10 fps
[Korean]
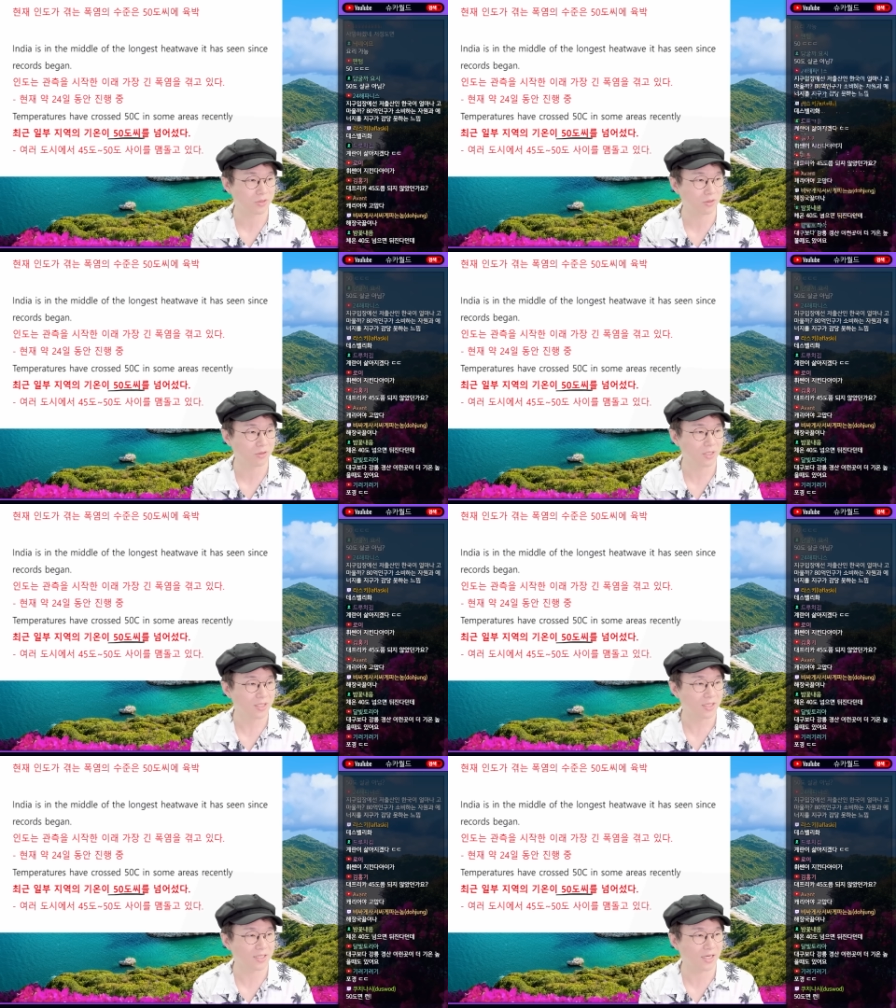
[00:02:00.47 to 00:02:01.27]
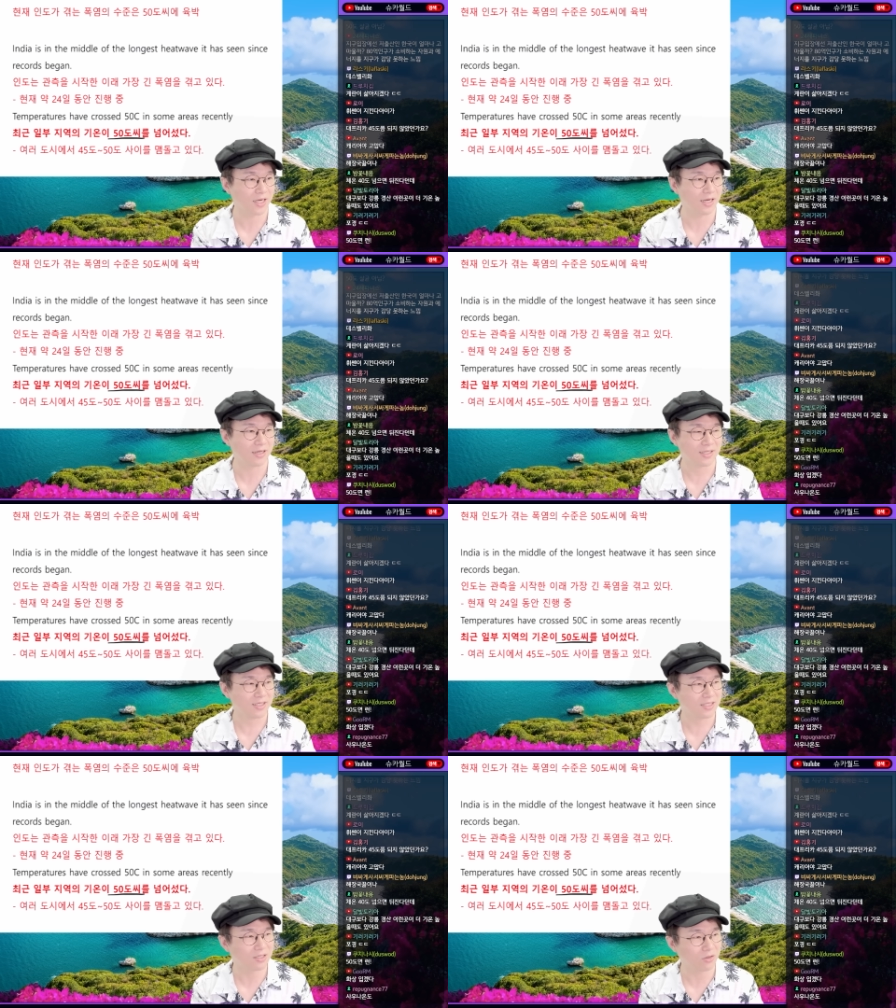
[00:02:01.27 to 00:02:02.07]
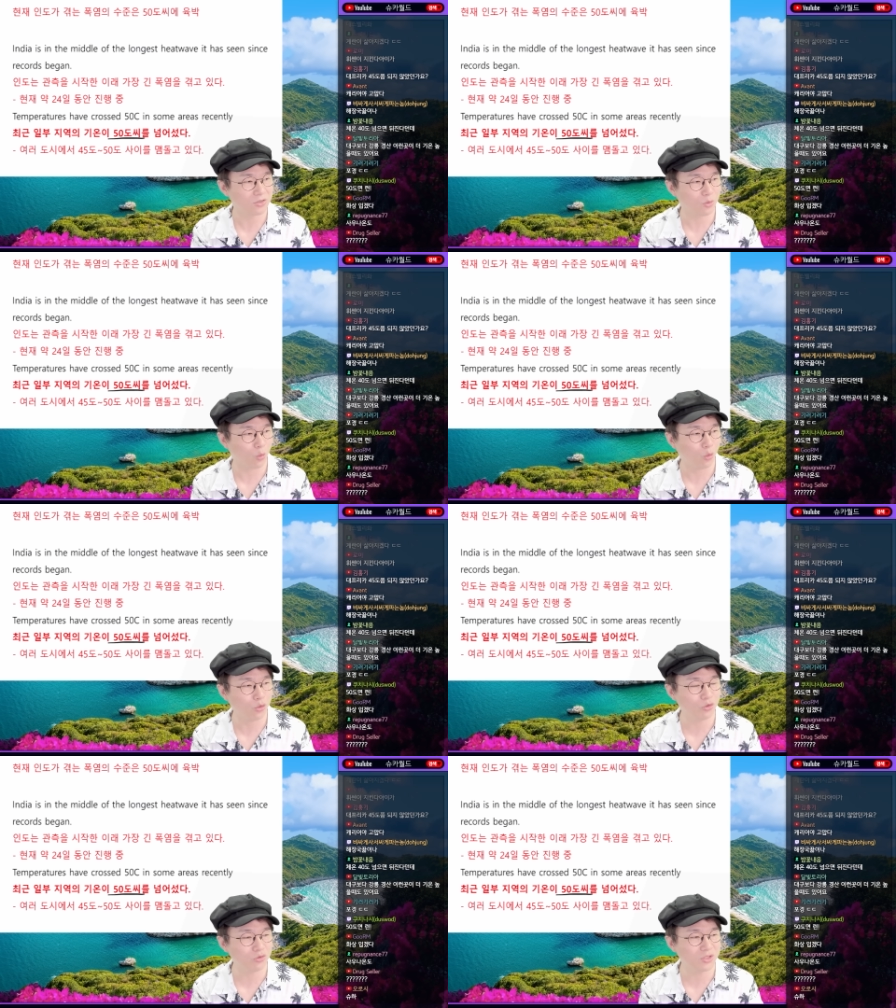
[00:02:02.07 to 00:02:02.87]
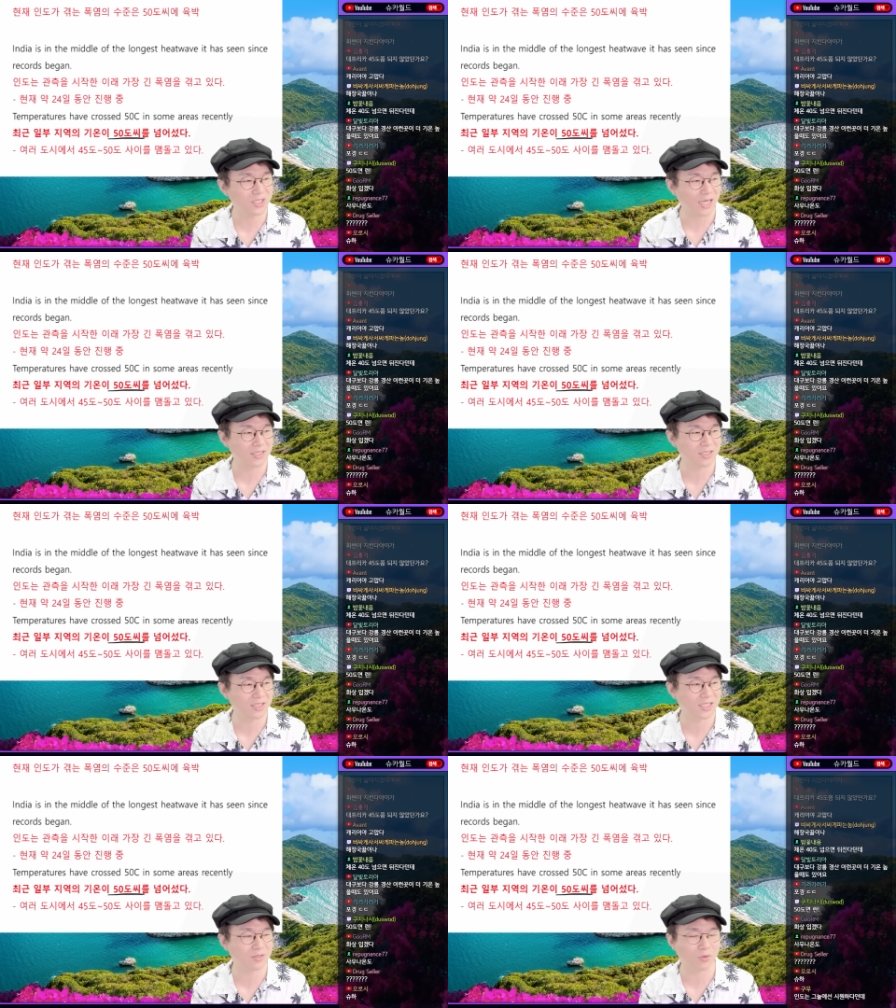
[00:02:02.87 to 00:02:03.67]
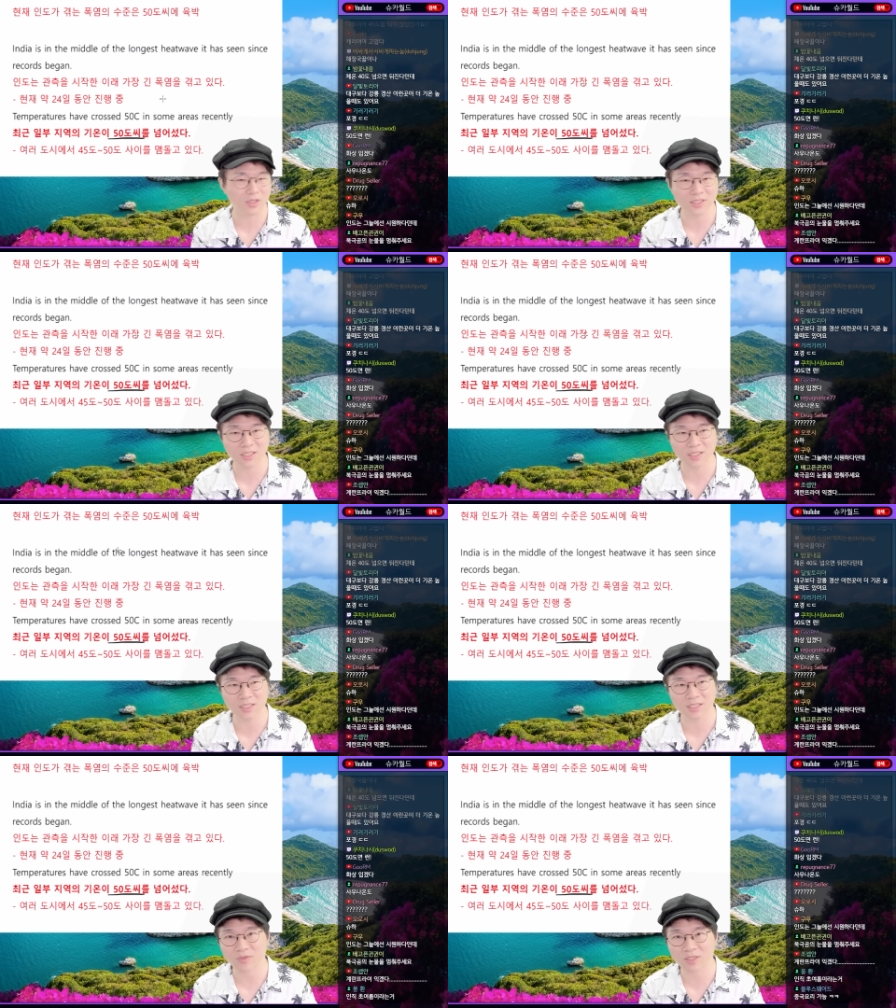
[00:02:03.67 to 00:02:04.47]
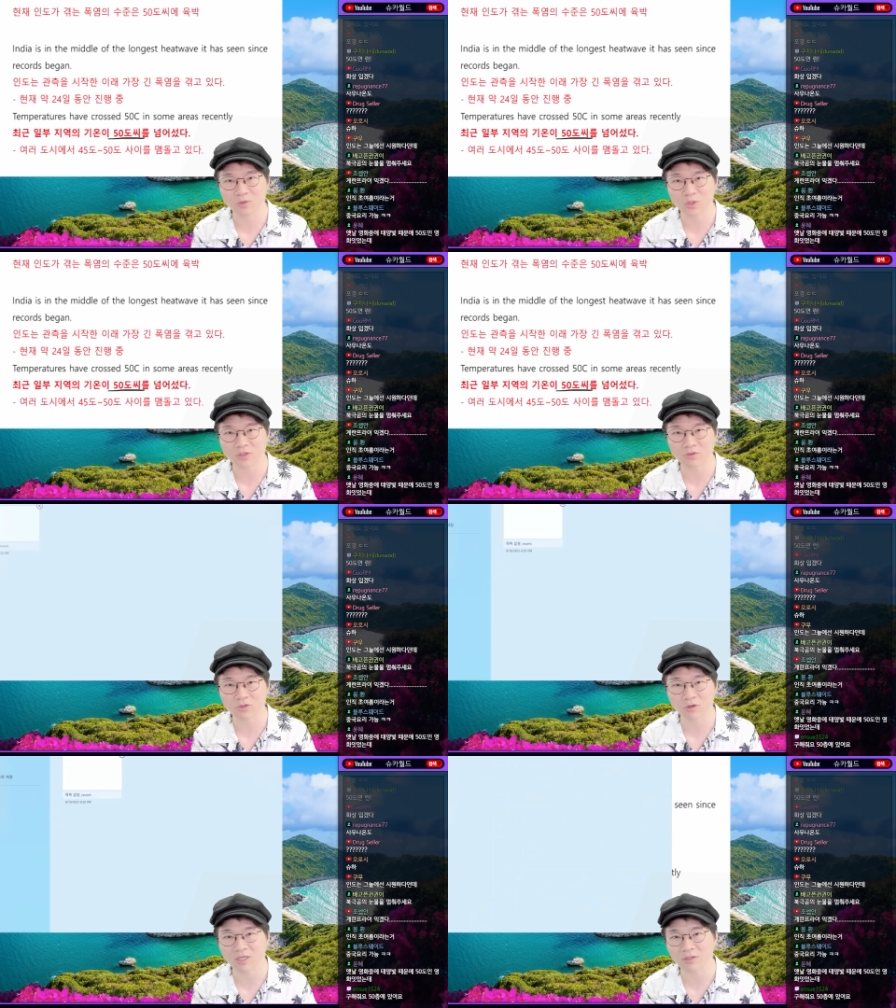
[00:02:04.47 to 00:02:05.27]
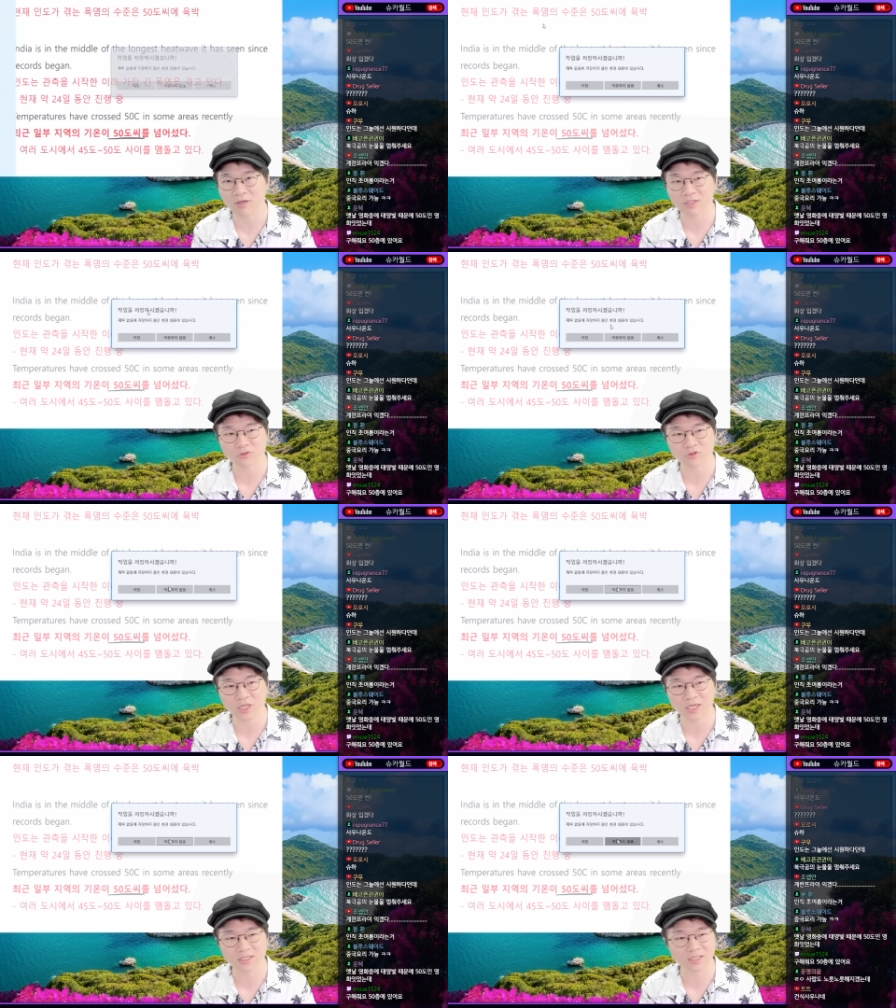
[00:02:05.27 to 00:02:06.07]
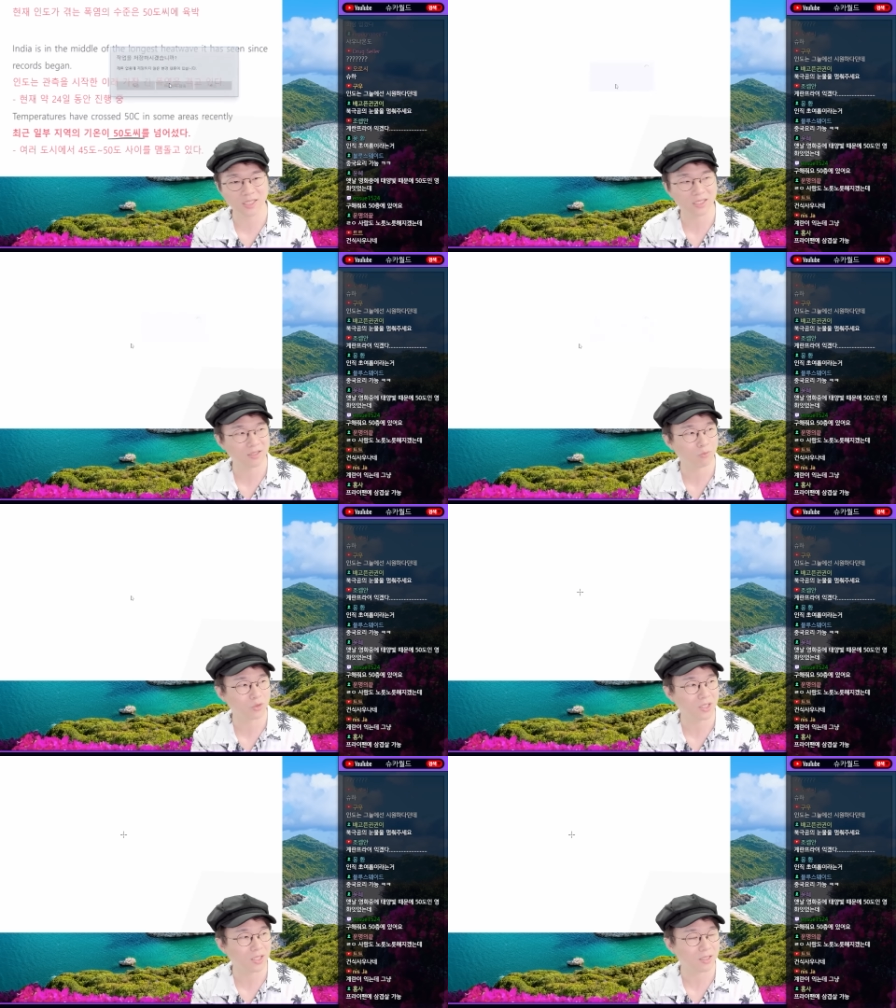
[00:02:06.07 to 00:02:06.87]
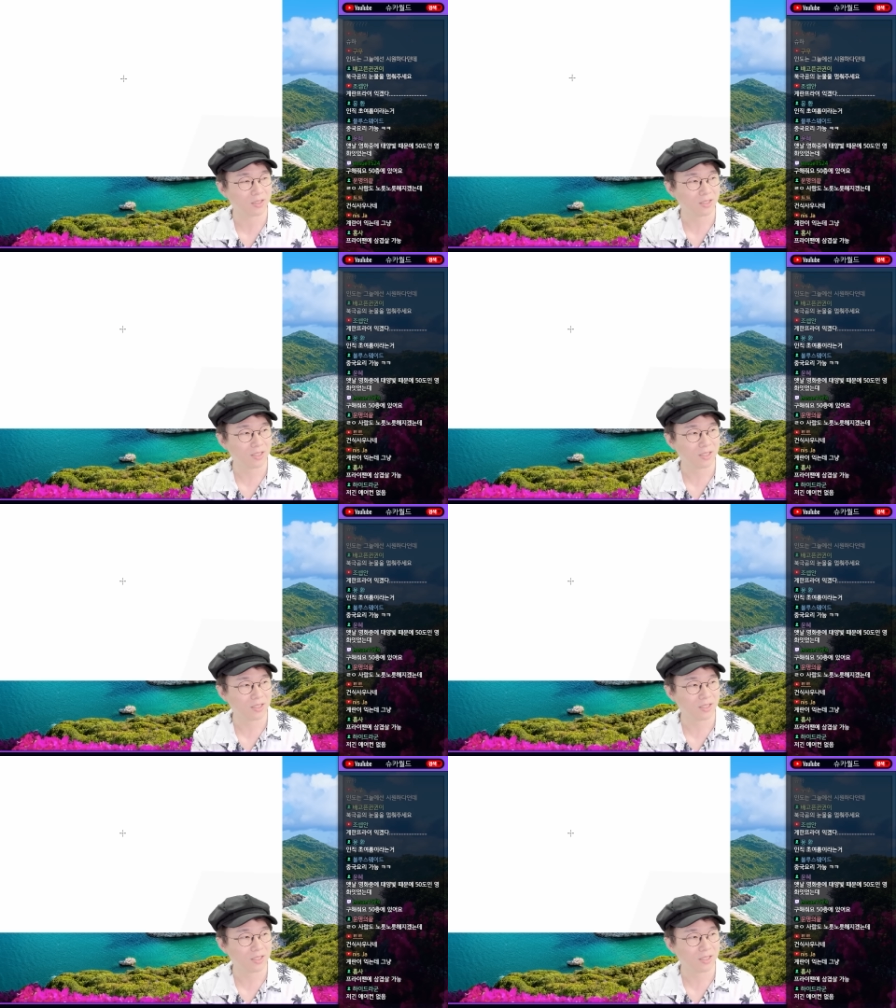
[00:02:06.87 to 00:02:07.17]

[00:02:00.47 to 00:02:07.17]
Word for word: 있어요. 게다가 이거는 오류인지 아닌지 지금 굉장히 인도에서도 설왕설래하는 주제가 있는데 그게 뭐냐?